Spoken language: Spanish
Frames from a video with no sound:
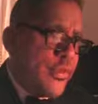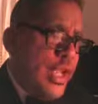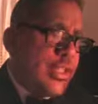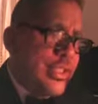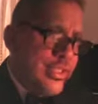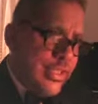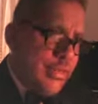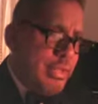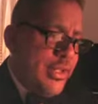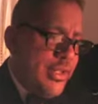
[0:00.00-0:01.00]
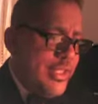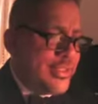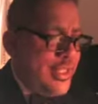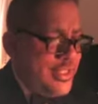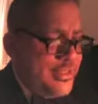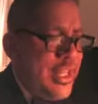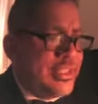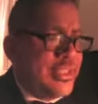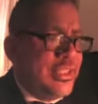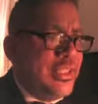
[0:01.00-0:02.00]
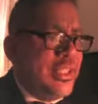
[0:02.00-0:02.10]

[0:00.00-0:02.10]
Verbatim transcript: el sistema Stanislavski